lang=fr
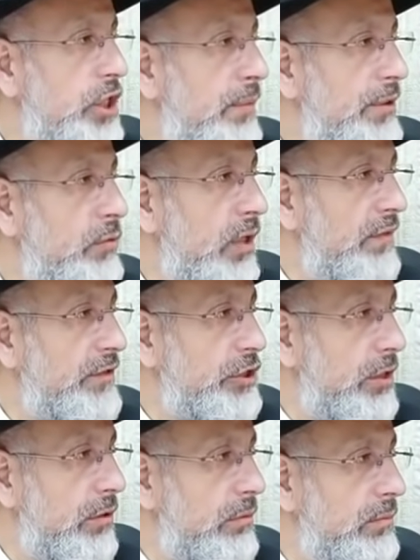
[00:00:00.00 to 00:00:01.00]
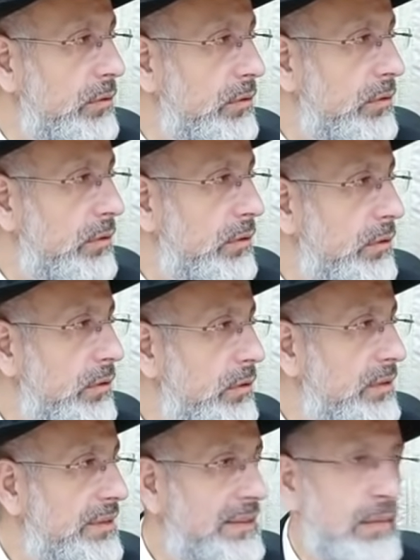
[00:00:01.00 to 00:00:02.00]
Rabbeinu Alava Shalom,
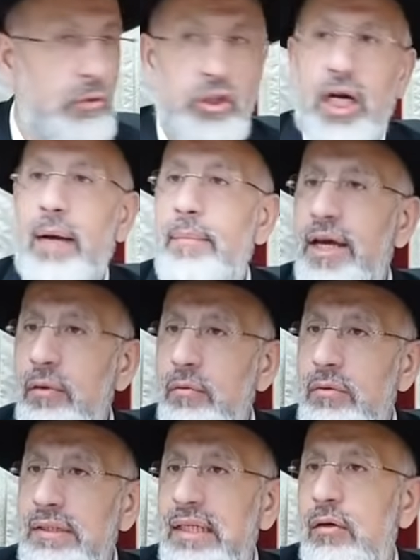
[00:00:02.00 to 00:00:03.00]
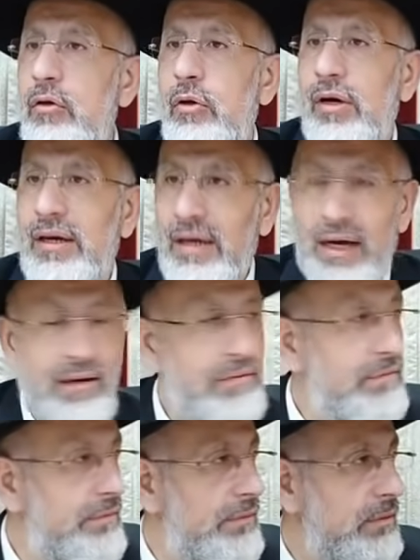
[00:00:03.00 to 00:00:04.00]
c'est Moshe Rabbeinu, c'est le
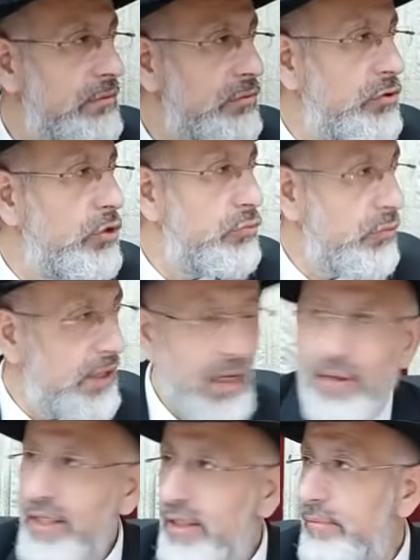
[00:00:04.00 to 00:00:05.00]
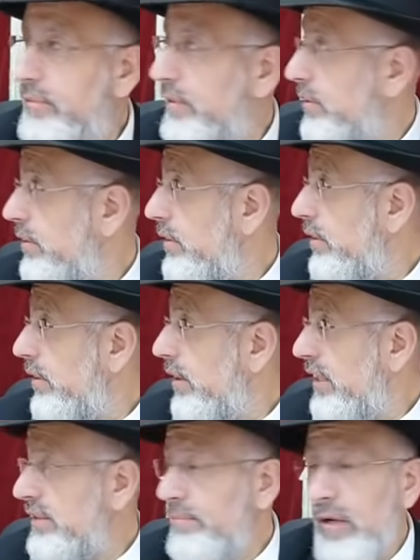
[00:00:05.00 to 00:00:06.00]
rave de tous les rabbinim
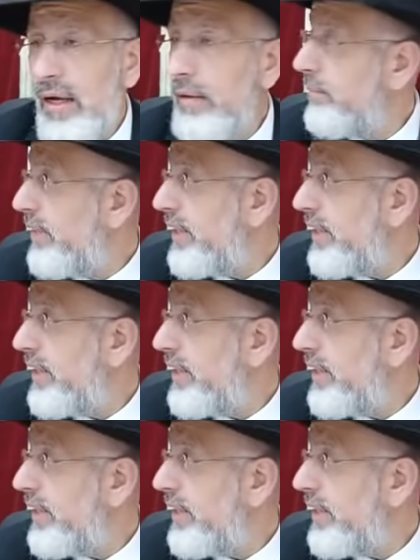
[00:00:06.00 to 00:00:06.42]
Azma,